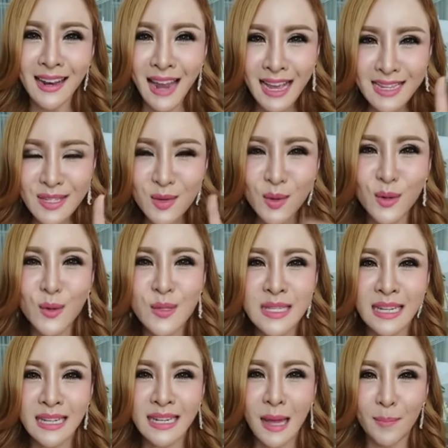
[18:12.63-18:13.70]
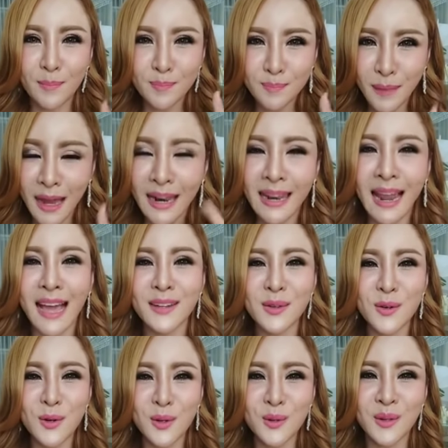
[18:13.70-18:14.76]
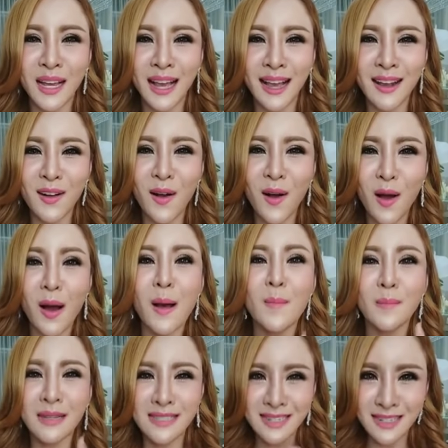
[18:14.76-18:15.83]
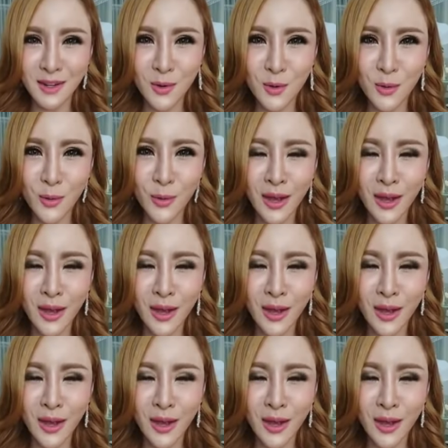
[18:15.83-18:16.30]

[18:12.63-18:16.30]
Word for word: ล่าสุดลูกศิษย์ระดับพันล้านของครูนะคะ ก็มาเจอครู